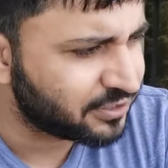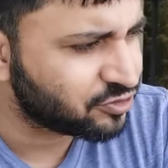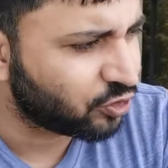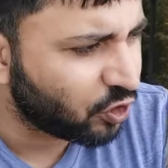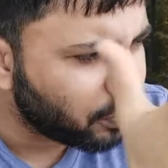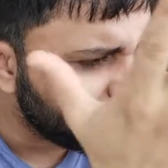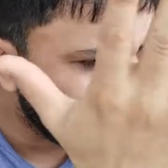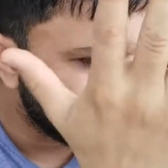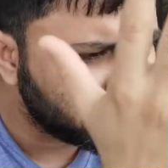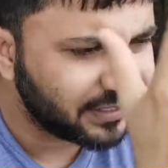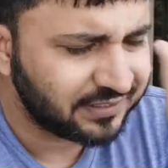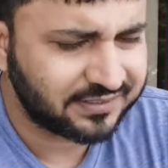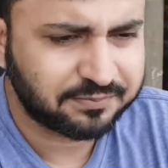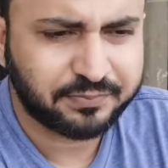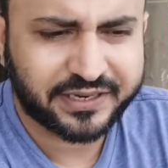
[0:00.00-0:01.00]
फिर जोंग में
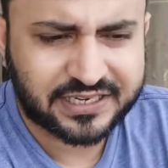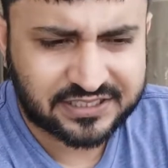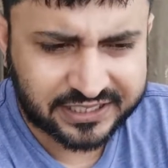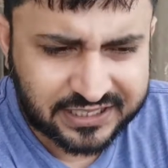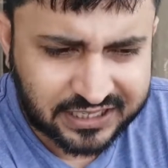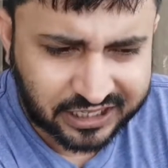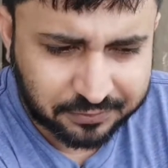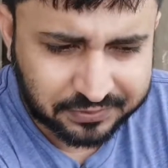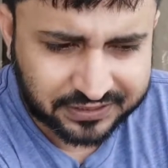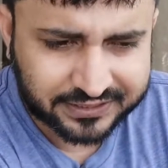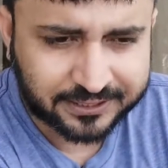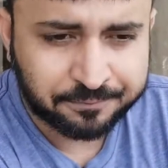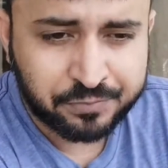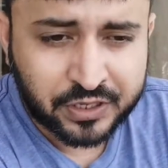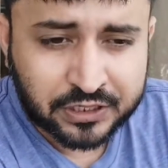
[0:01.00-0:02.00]
हमने मैंने यही काम
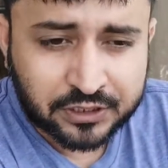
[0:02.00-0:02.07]
किया